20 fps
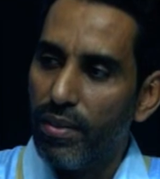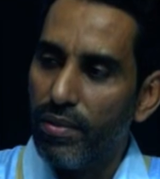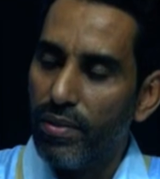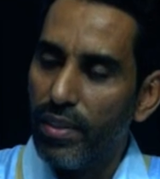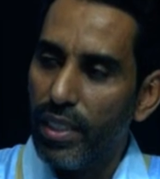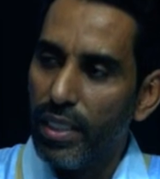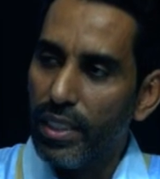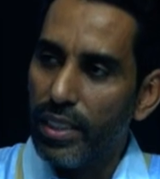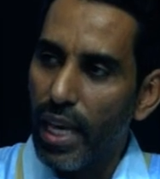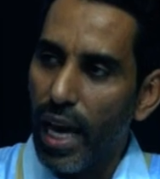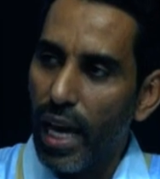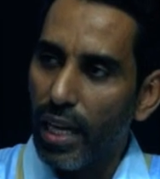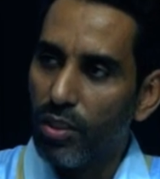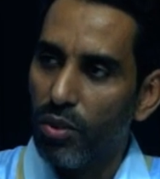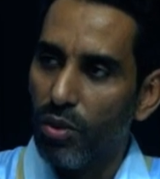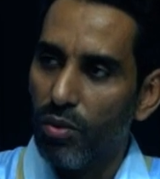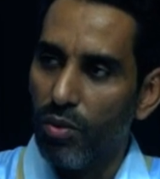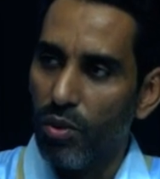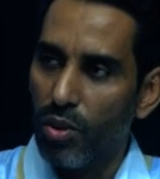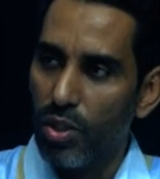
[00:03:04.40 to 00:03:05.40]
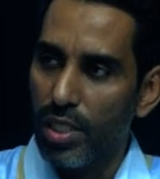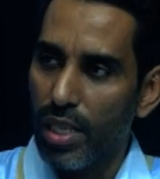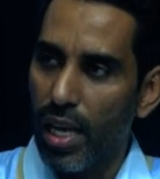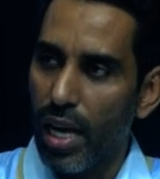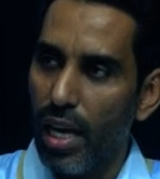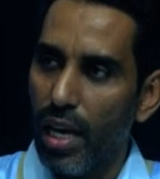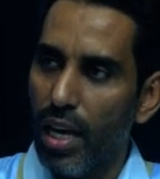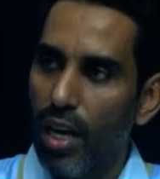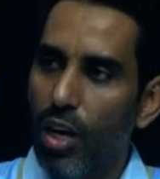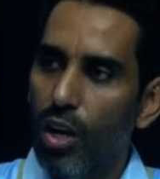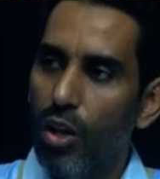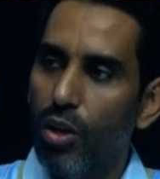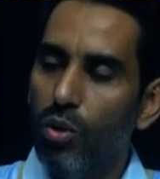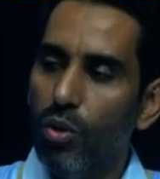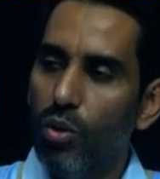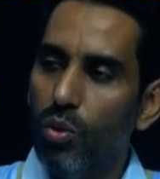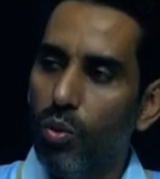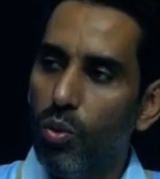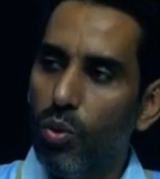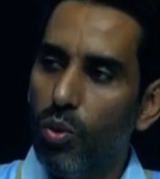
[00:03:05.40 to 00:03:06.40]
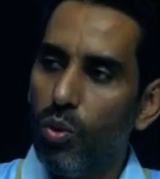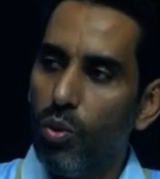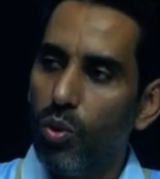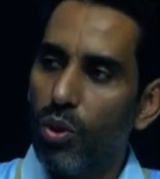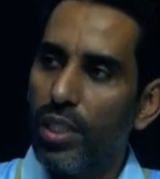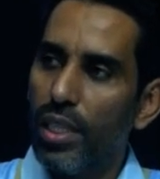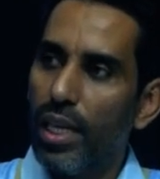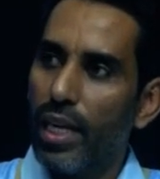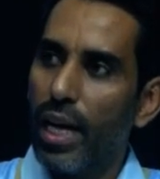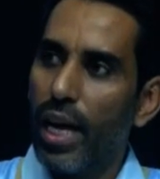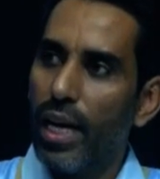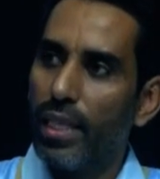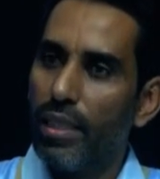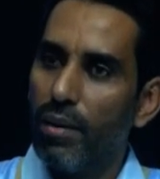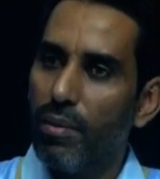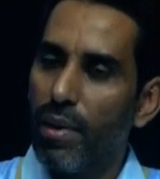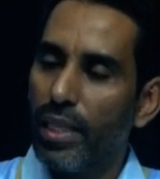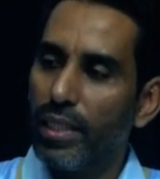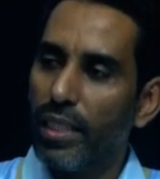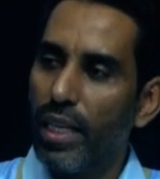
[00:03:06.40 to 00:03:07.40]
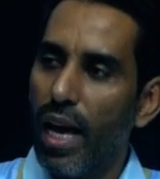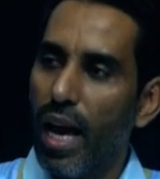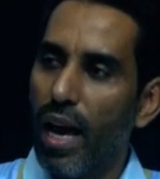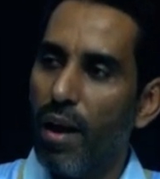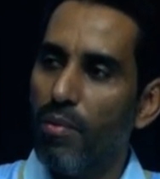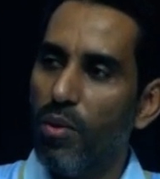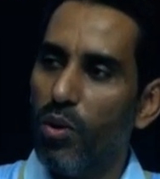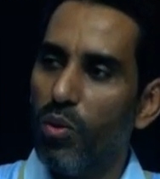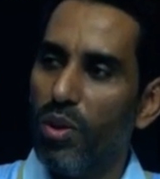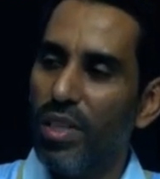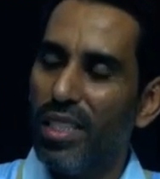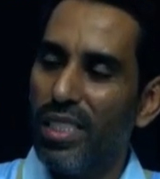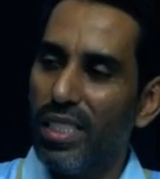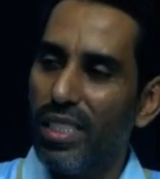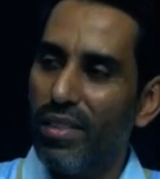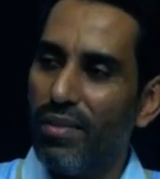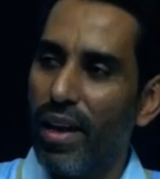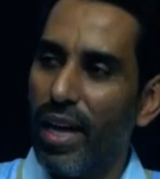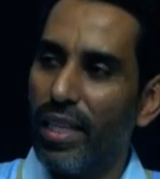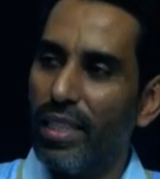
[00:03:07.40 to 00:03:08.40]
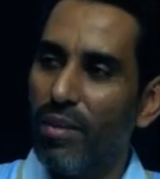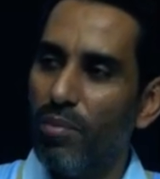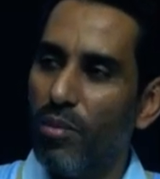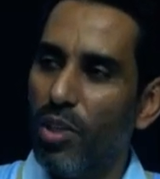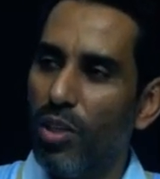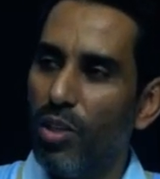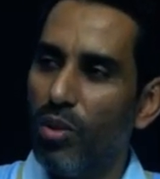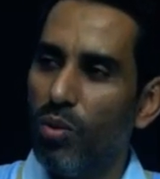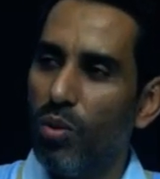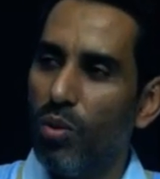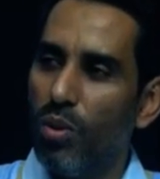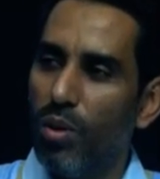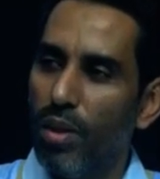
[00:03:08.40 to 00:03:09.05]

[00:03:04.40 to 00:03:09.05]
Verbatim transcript: في إتاحة الفرصة للولوج للخدمات العامة وللاستفادة من